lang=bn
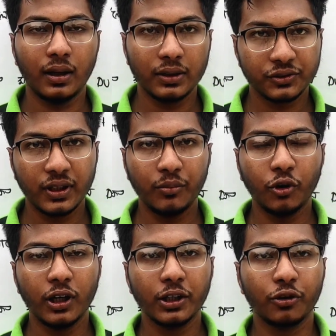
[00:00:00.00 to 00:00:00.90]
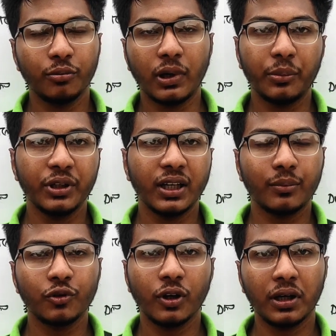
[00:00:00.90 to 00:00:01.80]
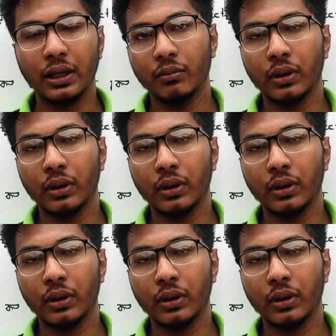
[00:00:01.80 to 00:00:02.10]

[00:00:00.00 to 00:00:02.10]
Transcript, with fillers: আসসালামু আলাইকুম আমি আবদুল্লাহ আল